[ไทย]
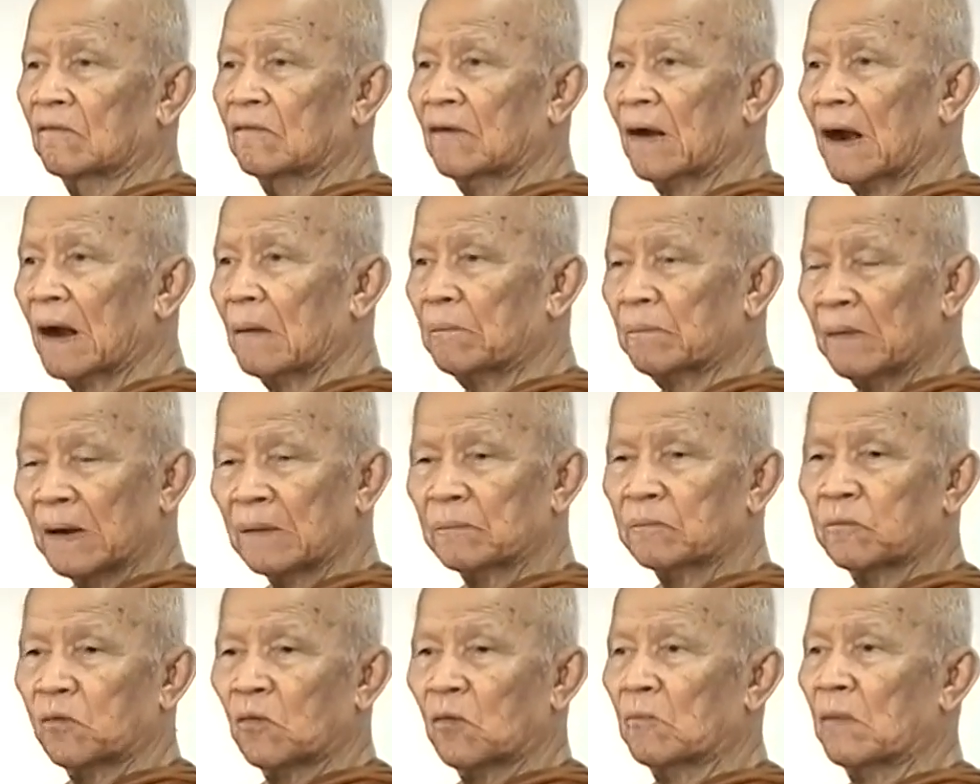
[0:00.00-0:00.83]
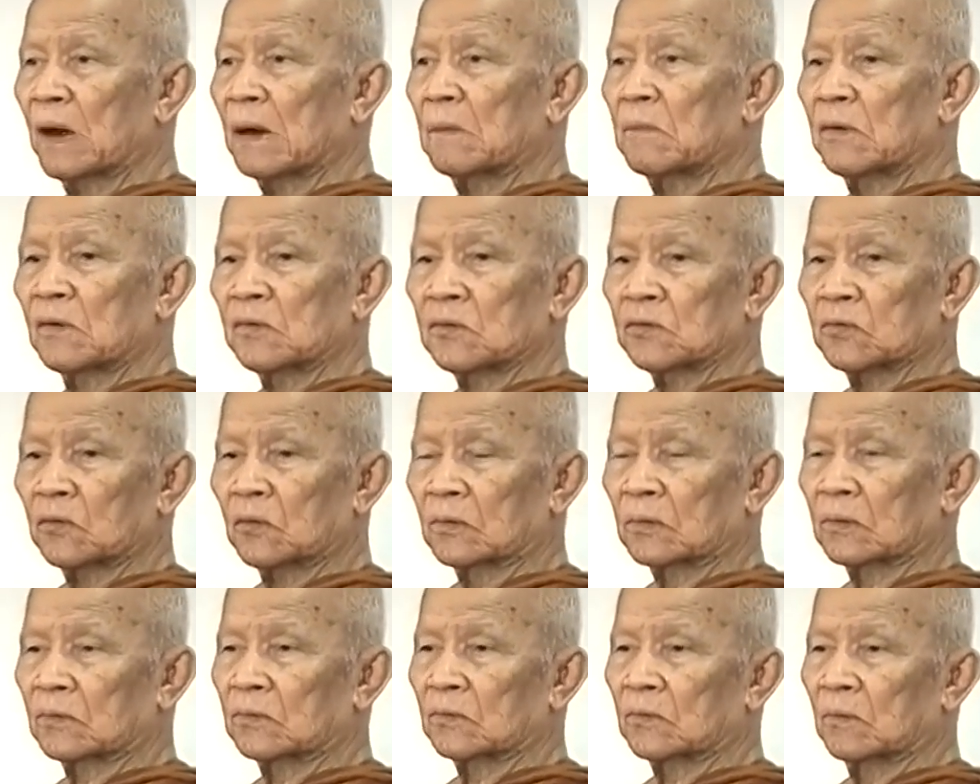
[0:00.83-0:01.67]
ว่าเป็นผู้ไม่บริสุท
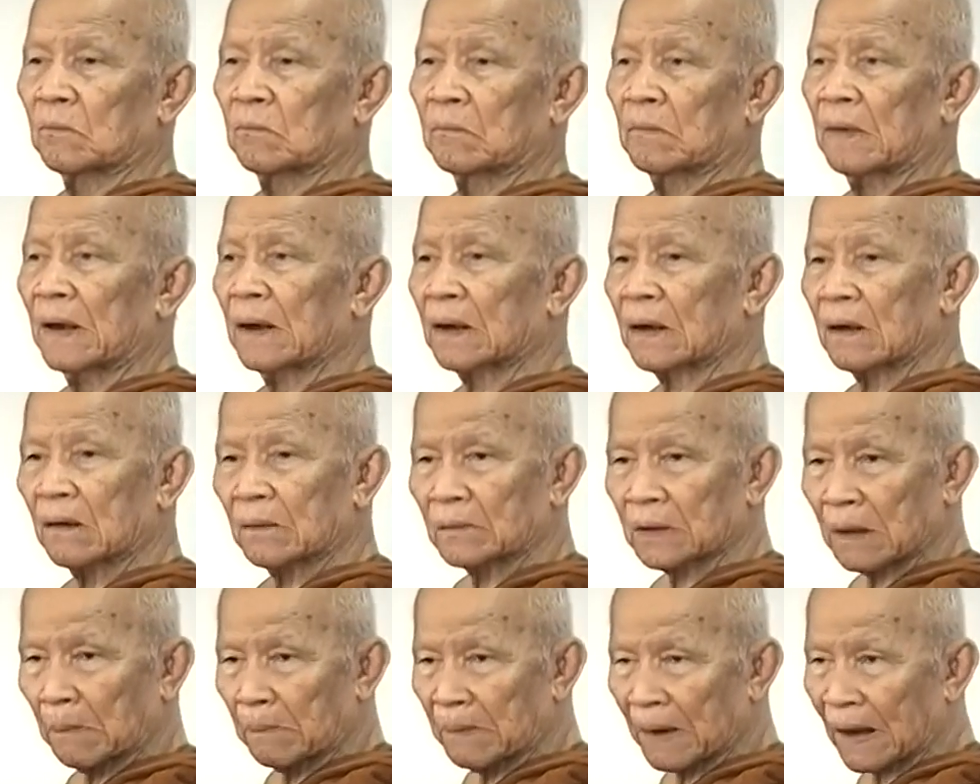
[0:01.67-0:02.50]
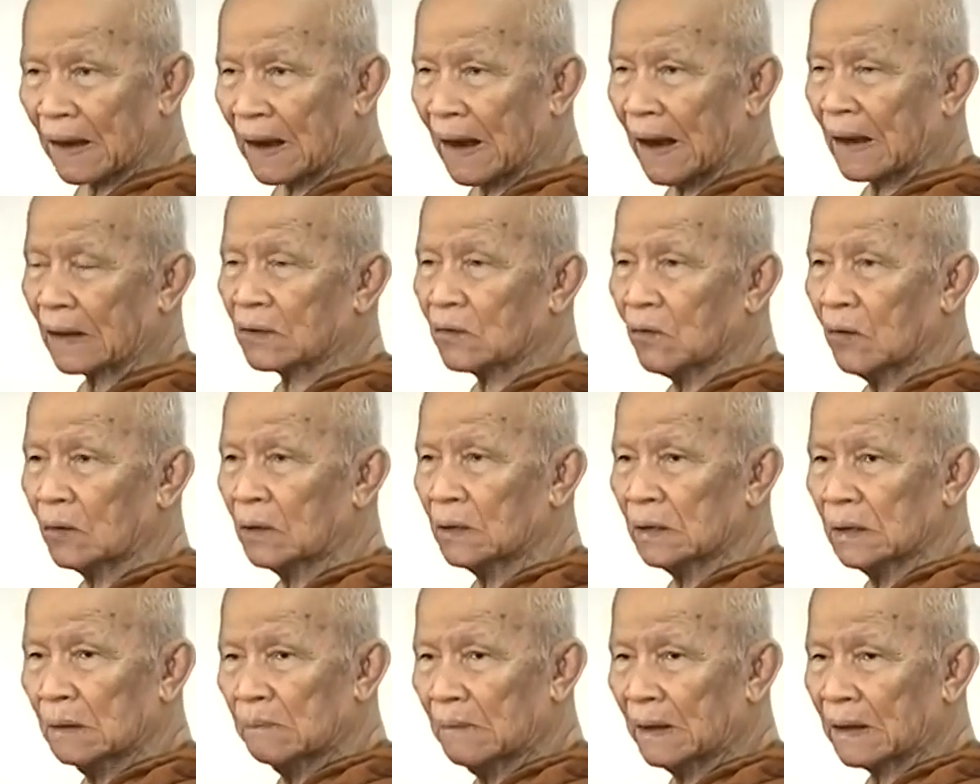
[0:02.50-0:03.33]
ธิ์ มันก็จะประกาศตน
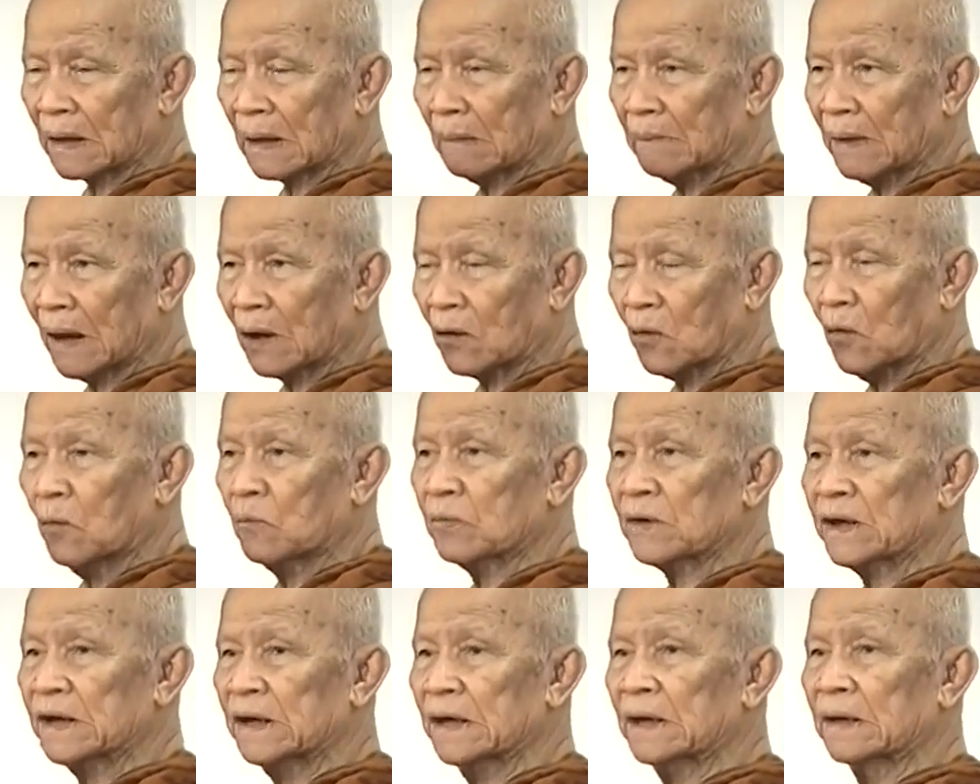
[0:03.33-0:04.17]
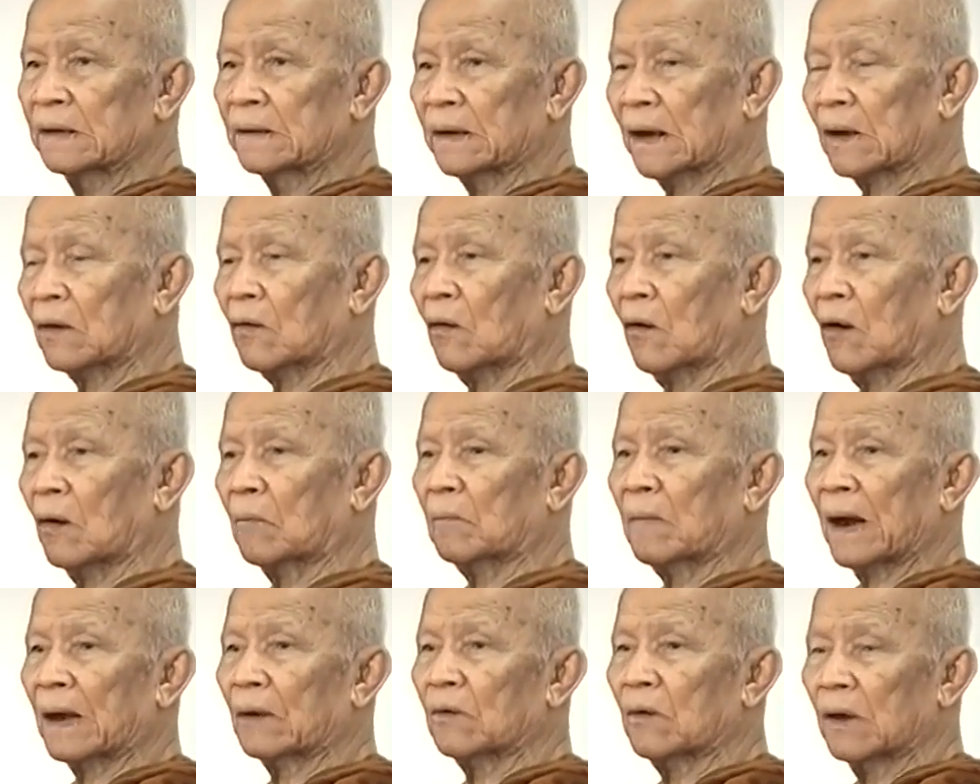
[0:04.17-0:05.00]
ที่มันกำลังอมขี้นั้นออก
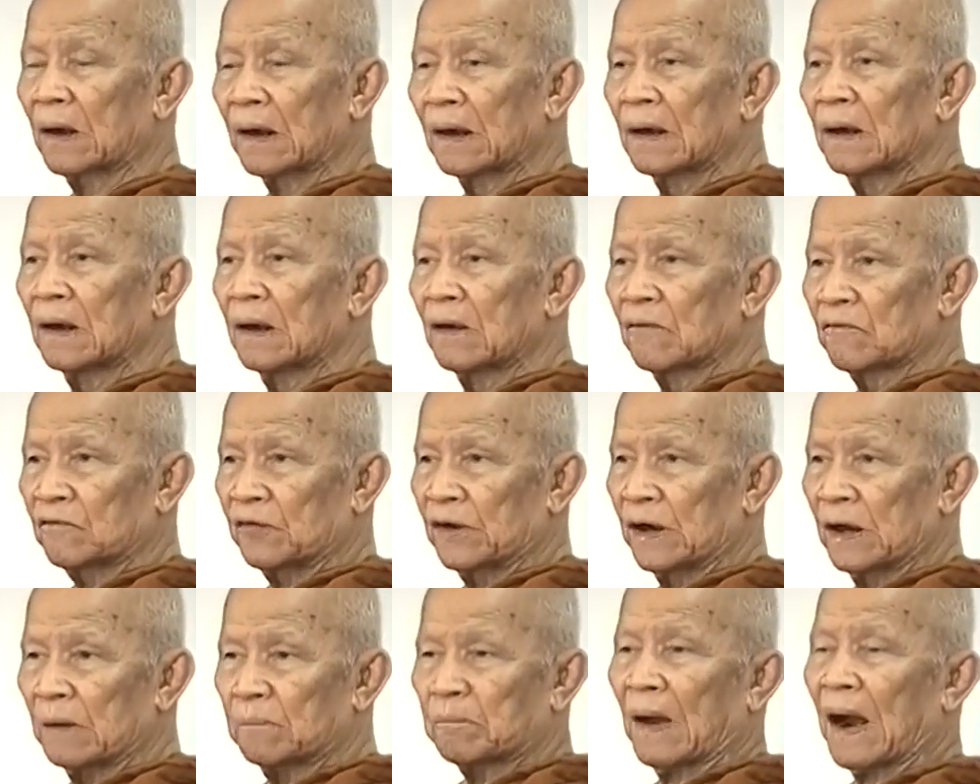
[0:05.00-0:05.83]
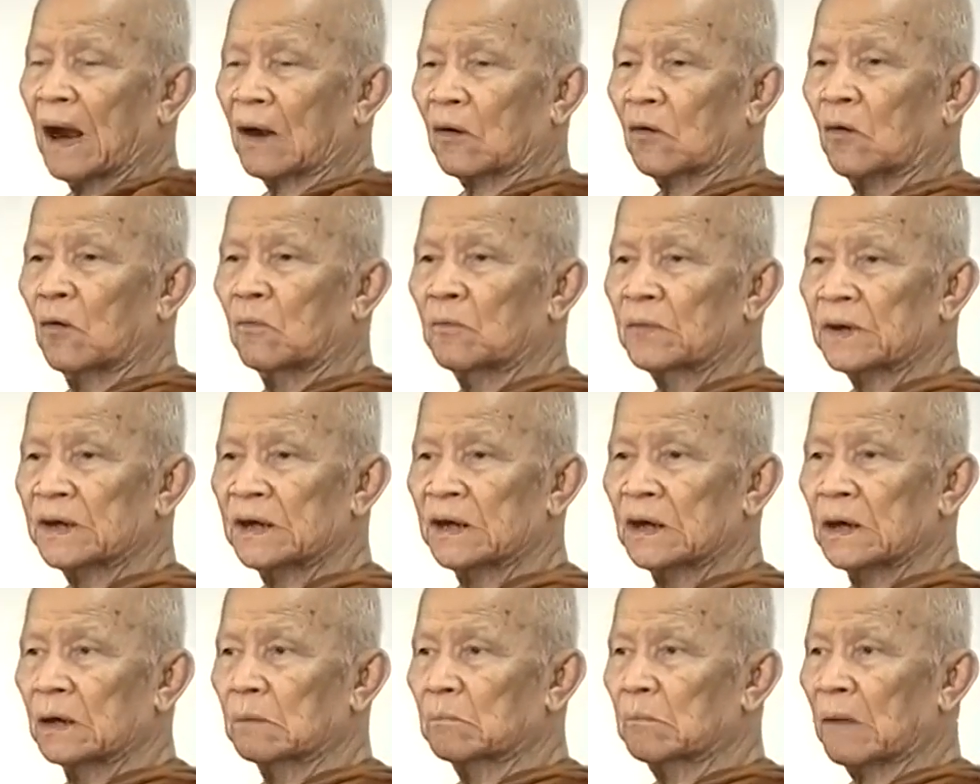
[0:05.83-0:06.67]
มาด้วยถีปากอม
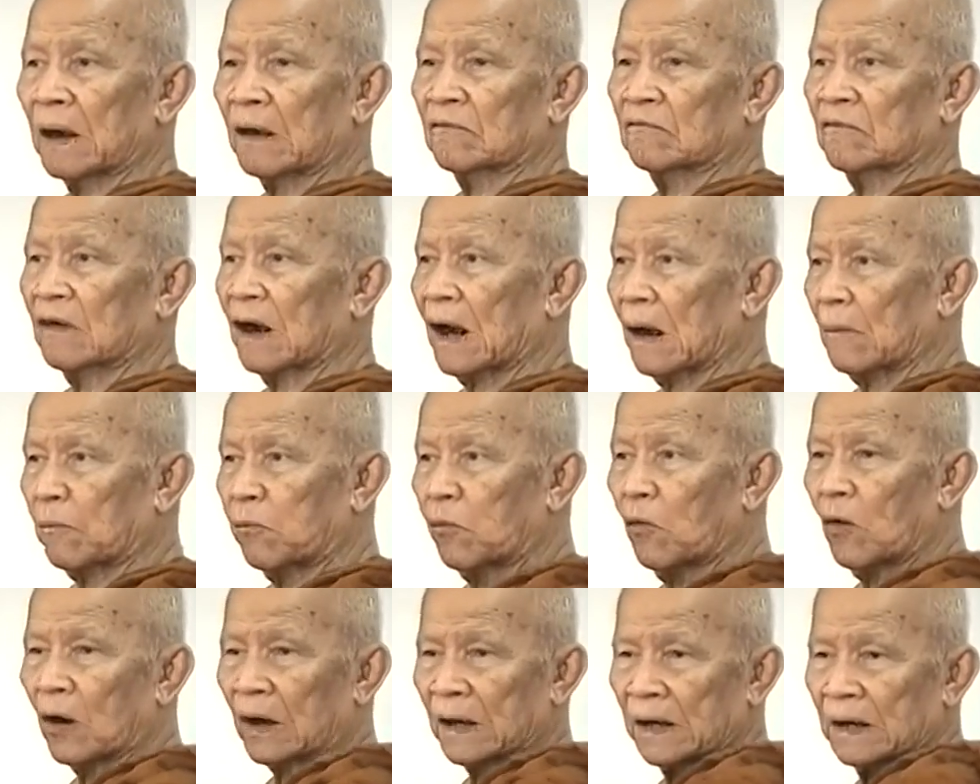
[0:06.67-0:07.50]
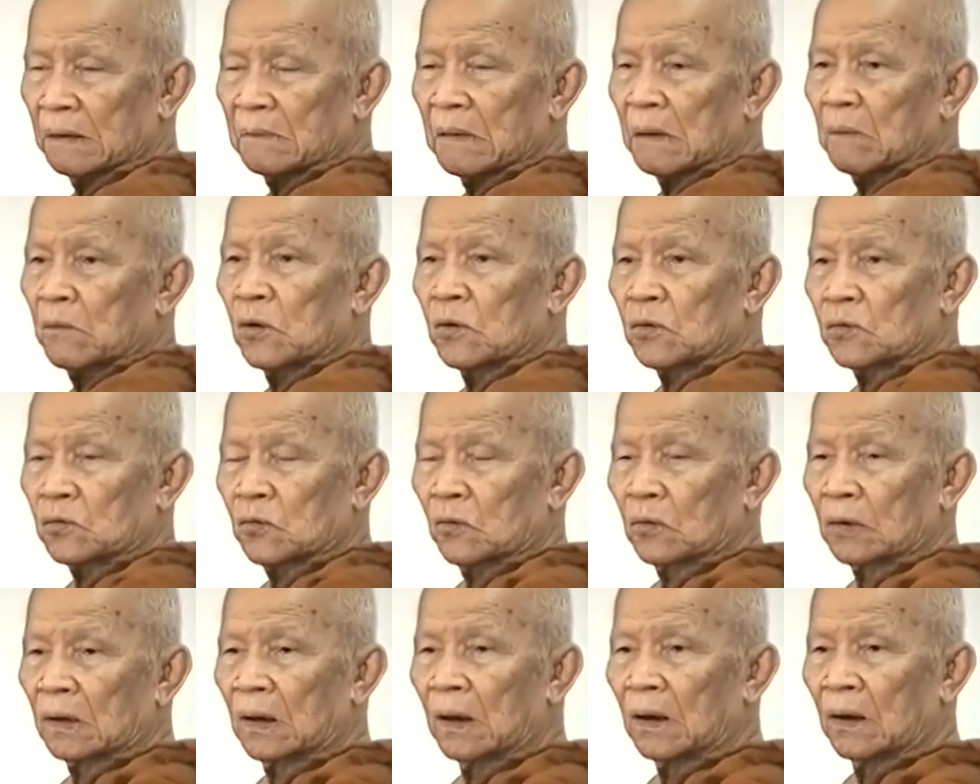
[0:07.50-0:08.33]
ขี้มันว่าพวกนี้ไม่บริ
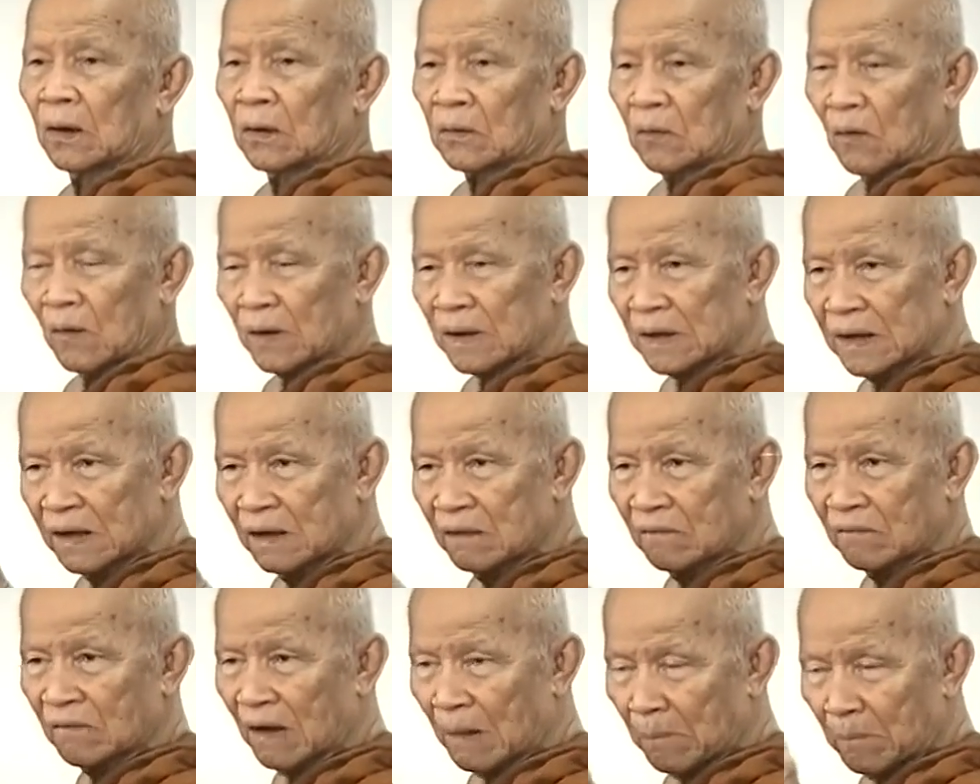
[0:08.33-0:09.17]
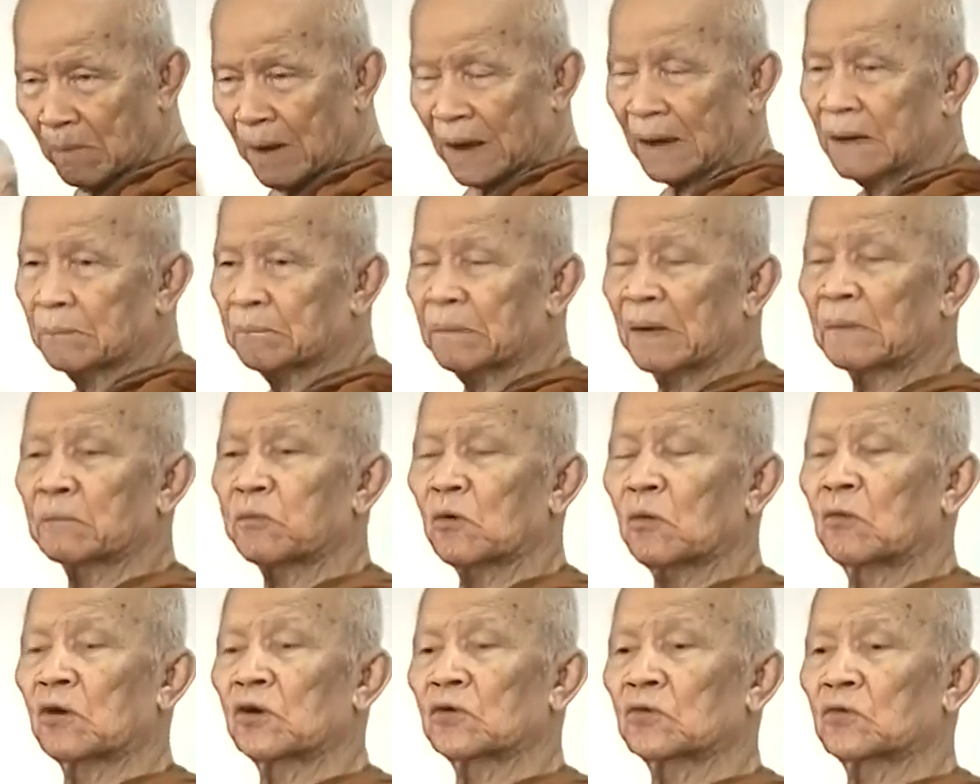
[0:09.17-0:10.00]
สุทธิ์ก็คือว่ามันเป็น
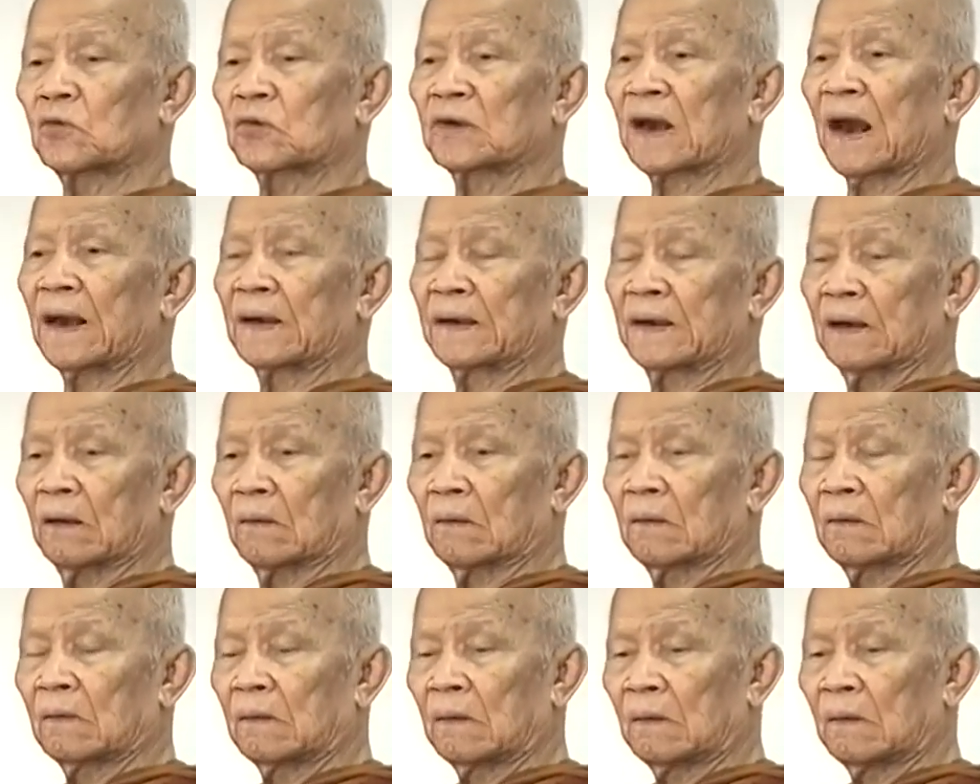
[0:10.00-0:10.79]
ผู้บริสุทธิ์ใดเดียว